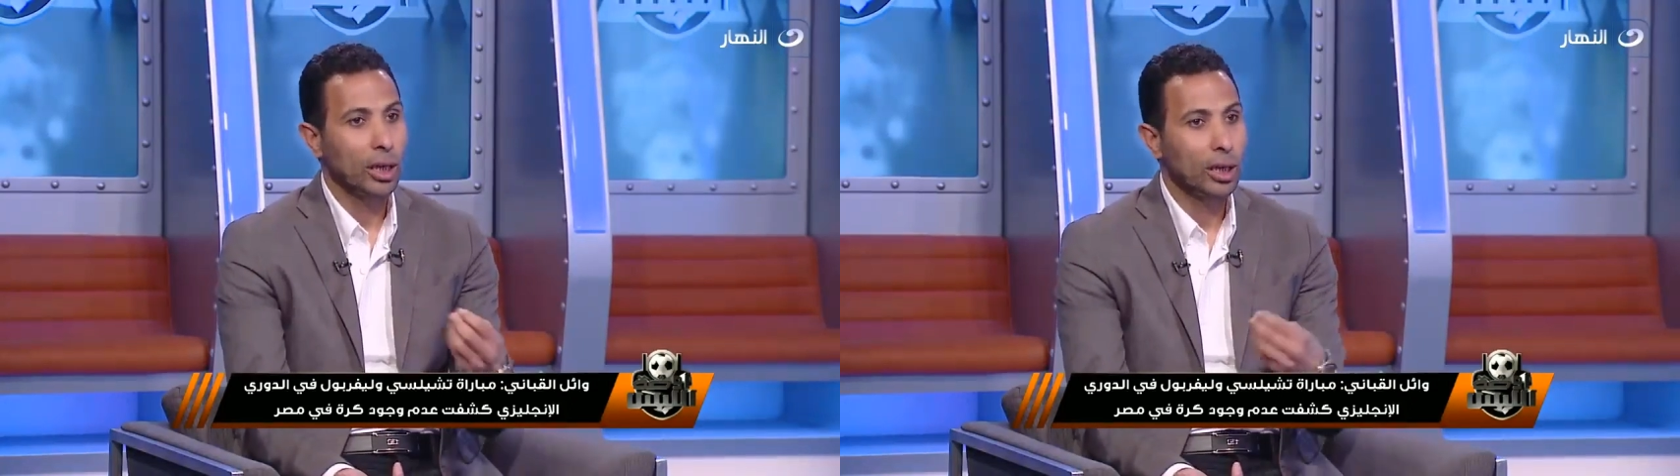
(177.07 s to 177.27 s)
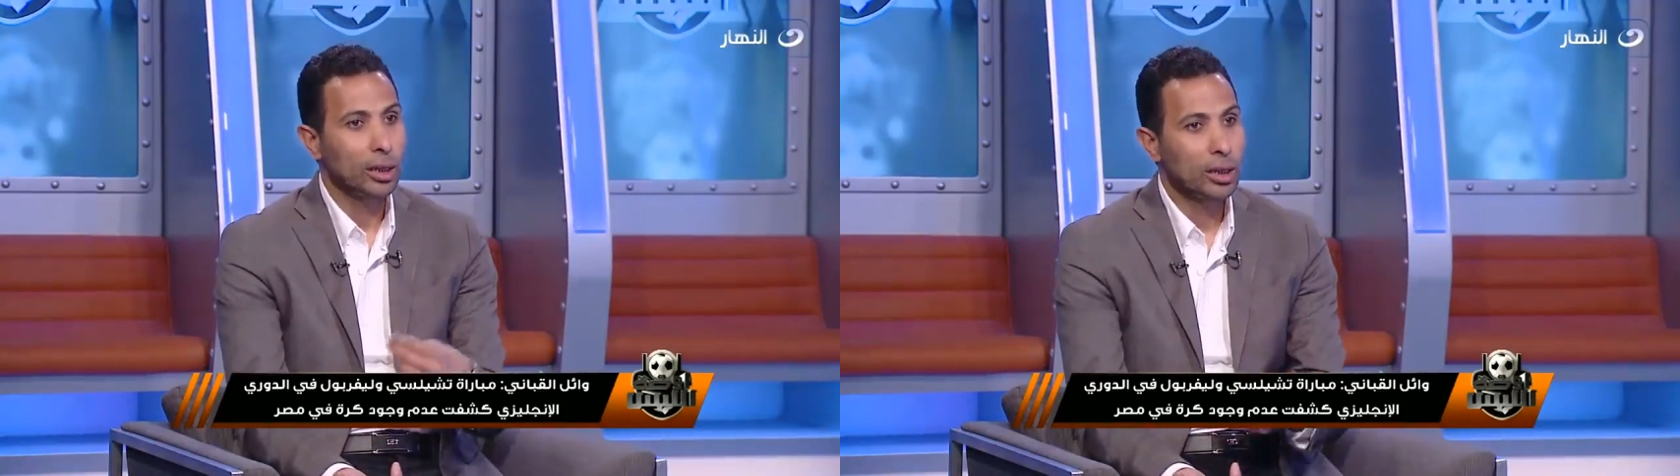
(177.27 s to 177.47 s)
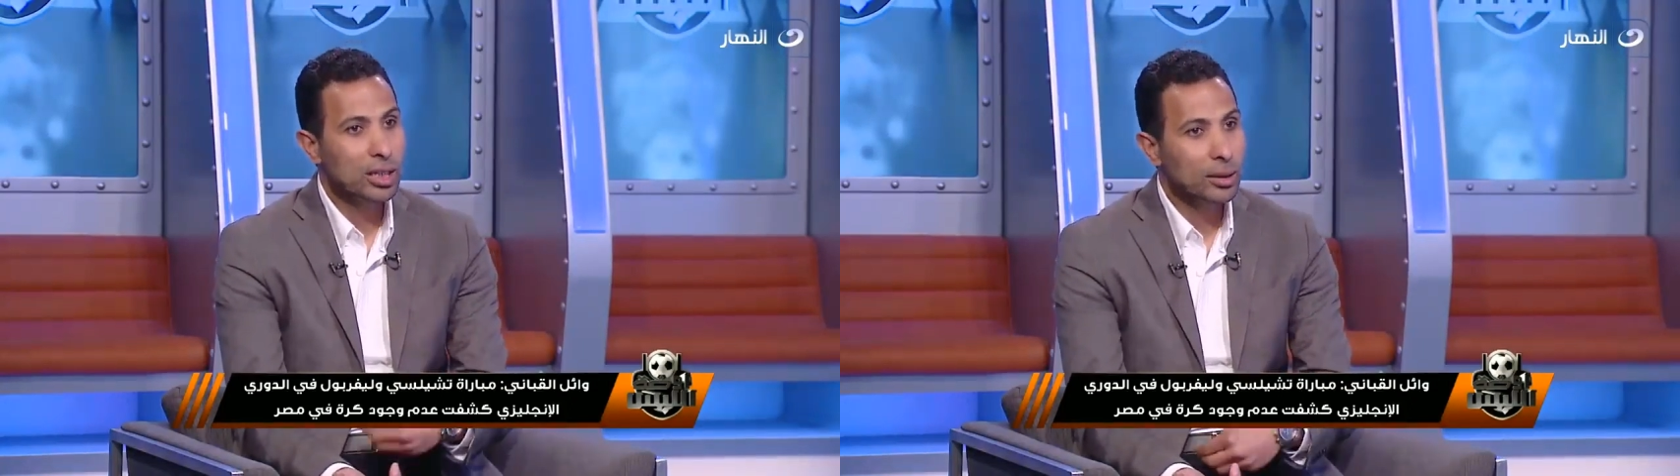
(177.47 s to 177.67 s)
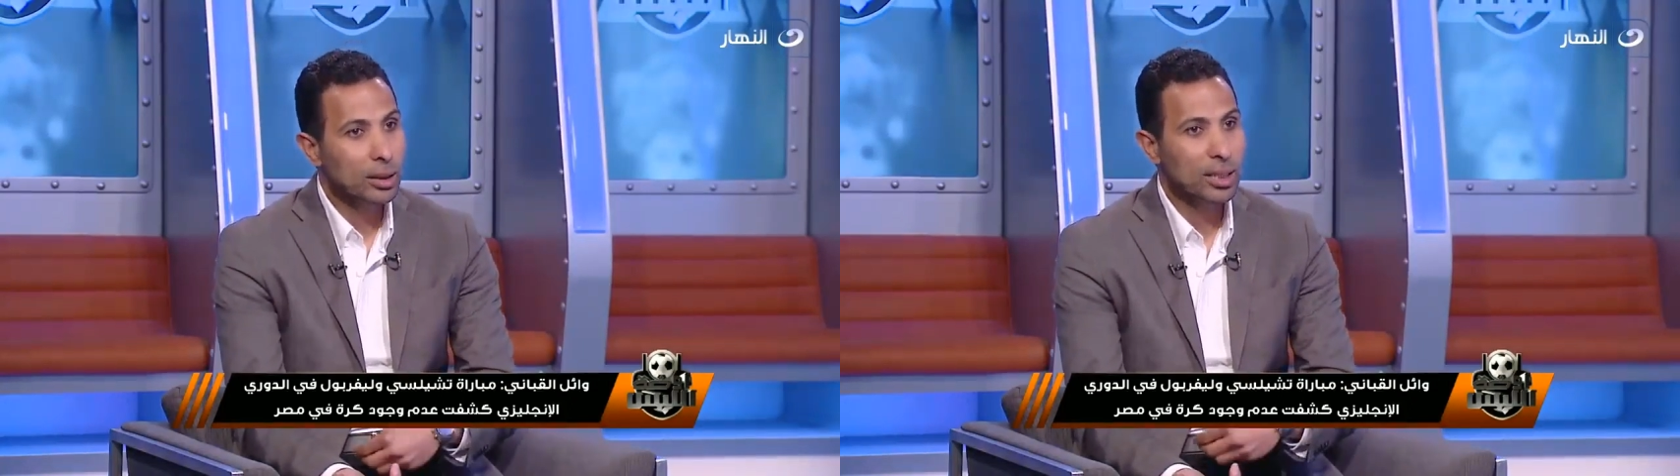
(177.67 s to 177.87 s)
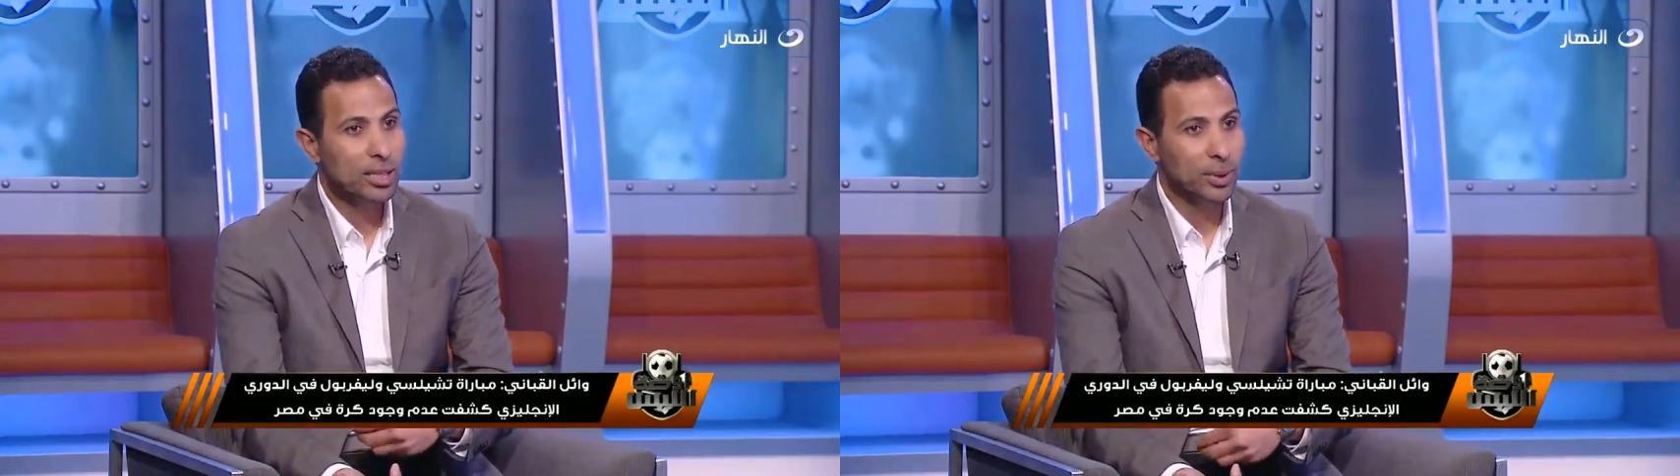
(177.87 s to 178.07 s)
لان
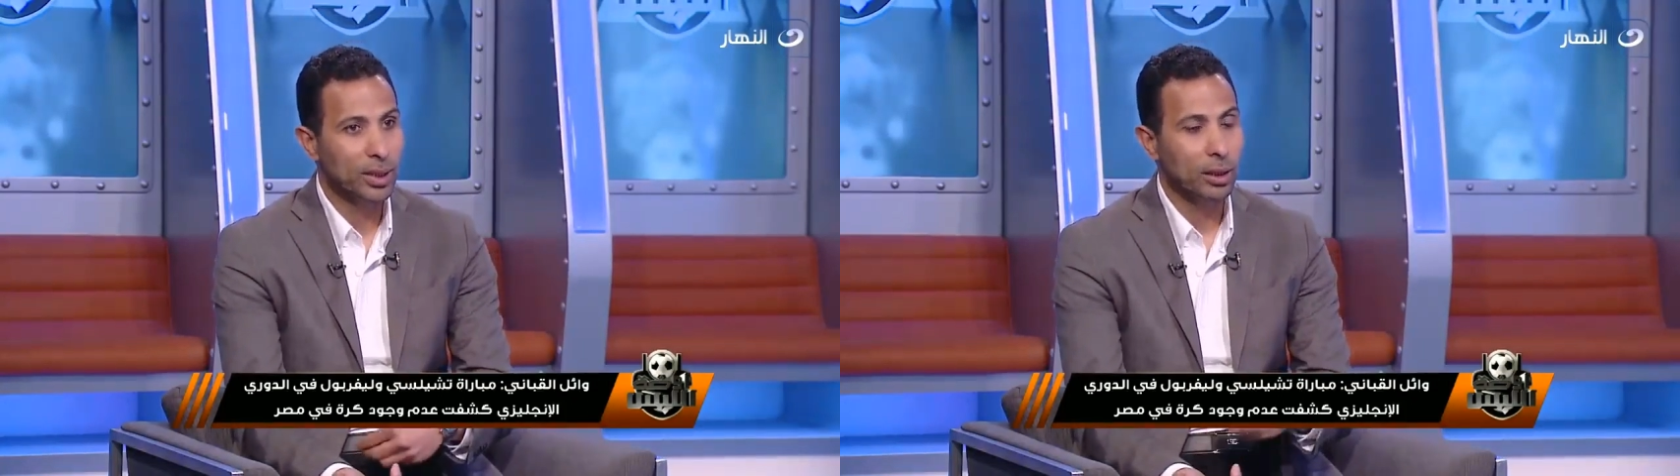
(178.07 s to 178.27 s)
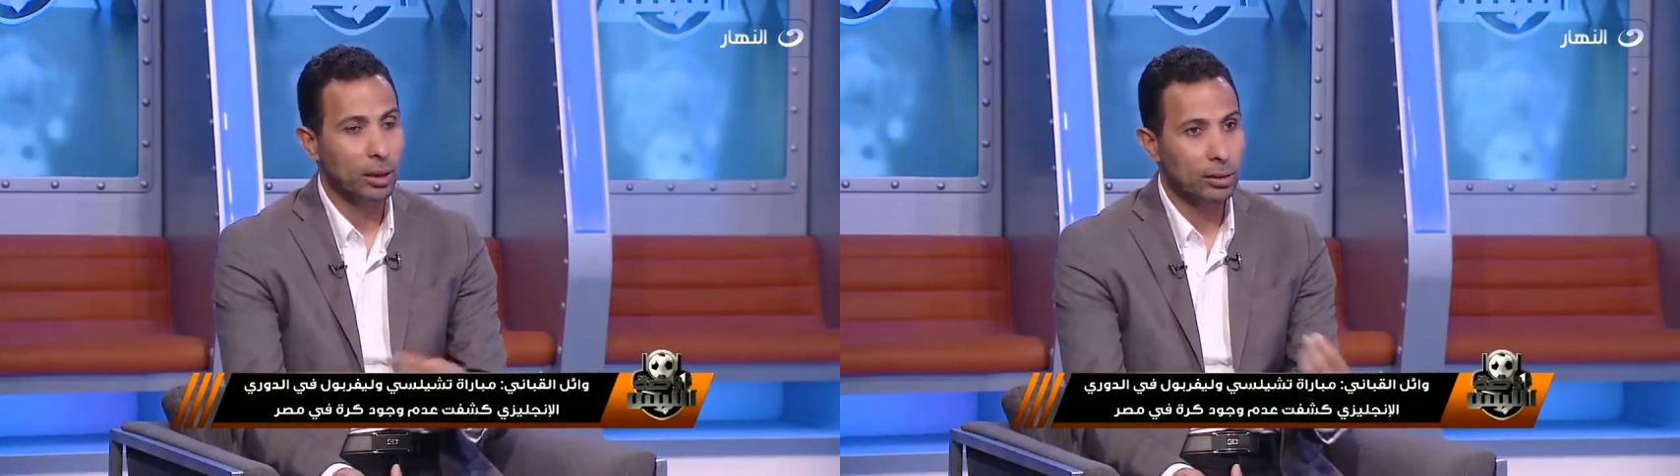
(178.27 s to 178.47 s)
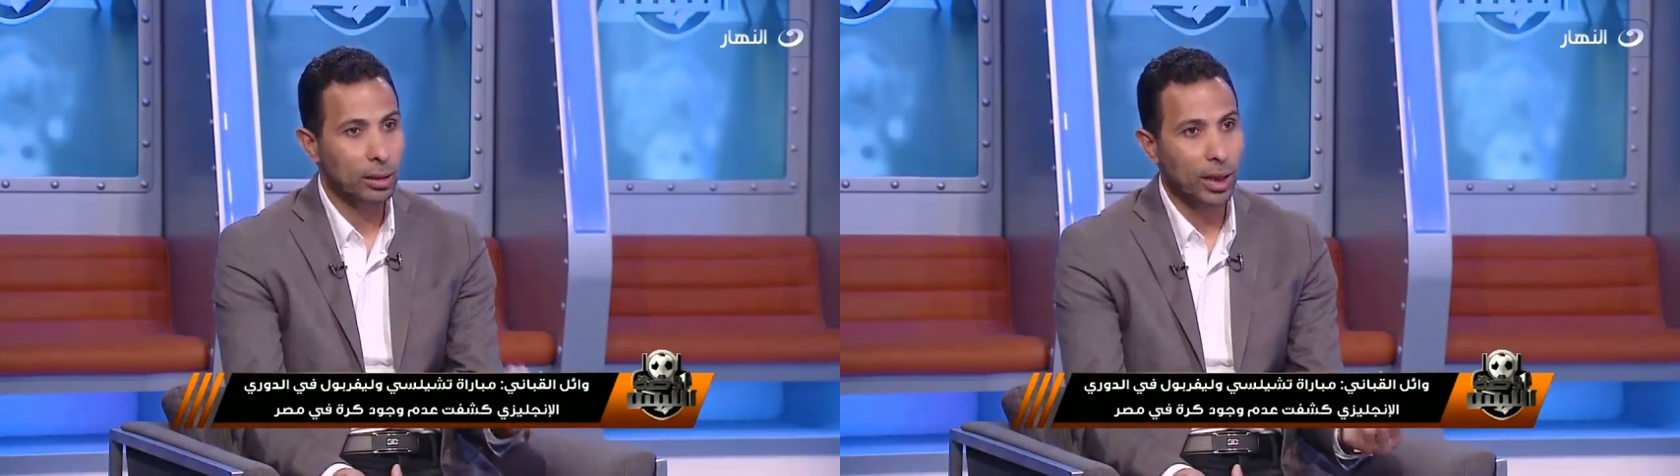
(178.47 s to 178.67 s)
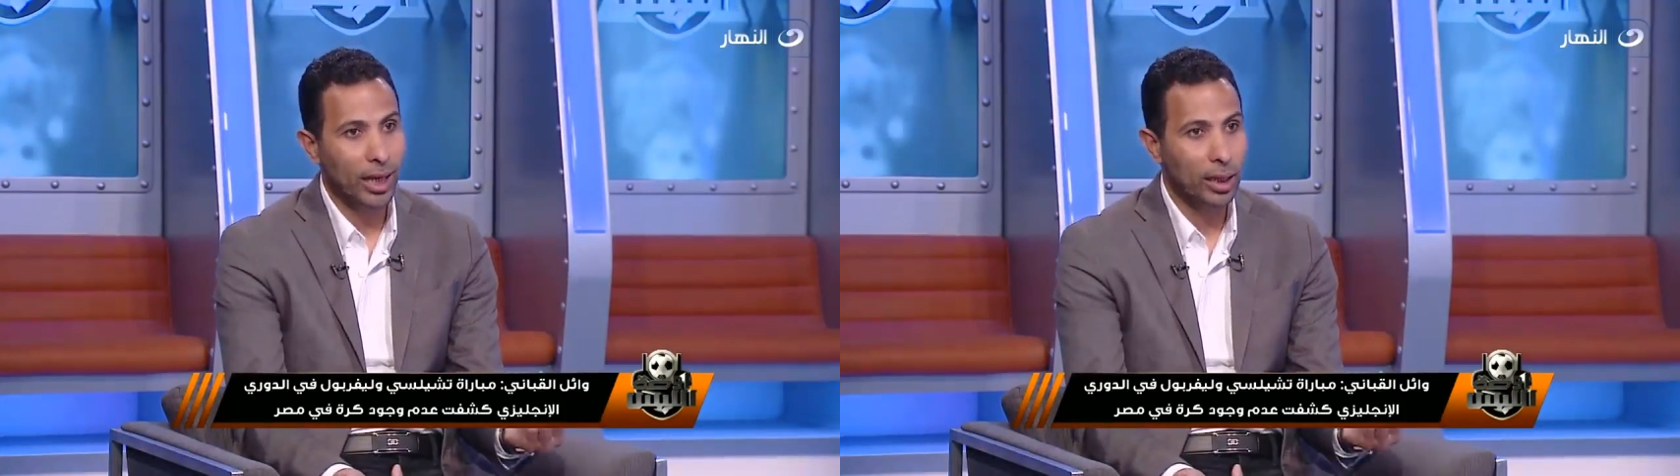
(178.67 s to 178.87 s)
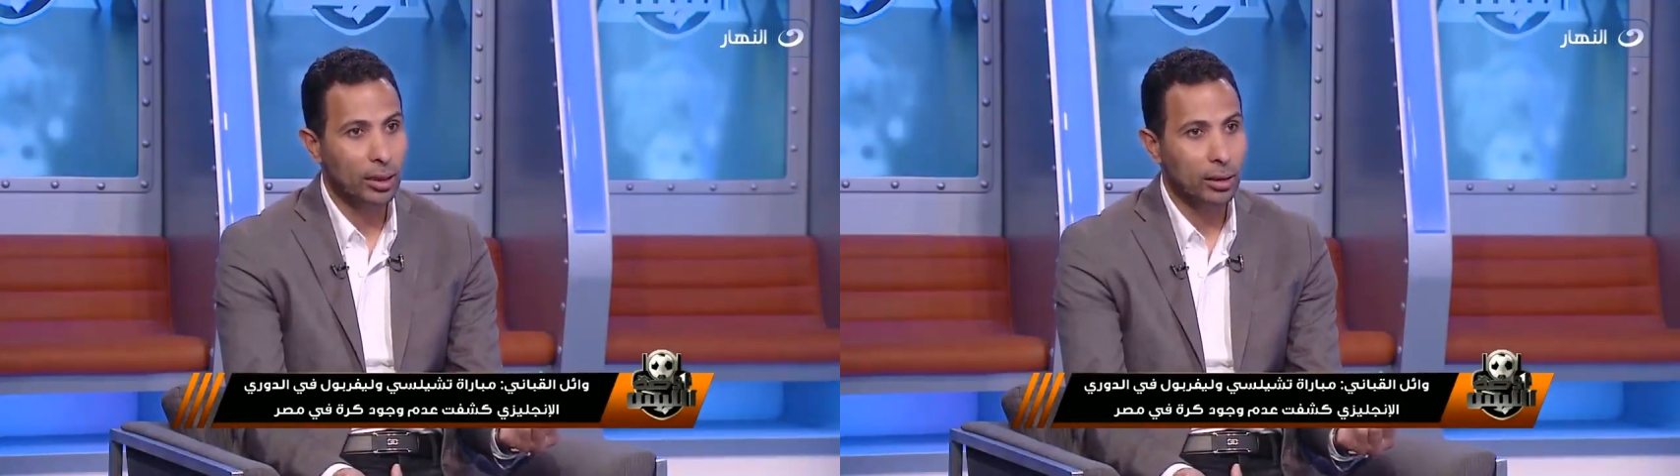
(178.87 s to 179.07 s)
نسبه الاخطاء
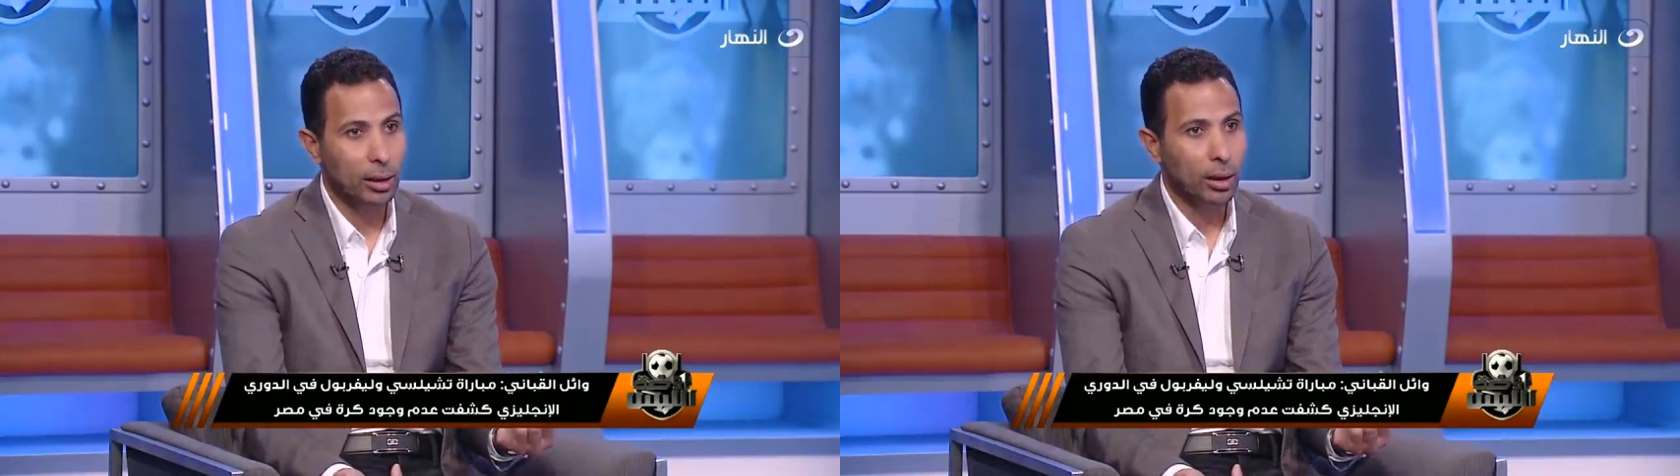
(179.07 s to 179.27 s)
قلت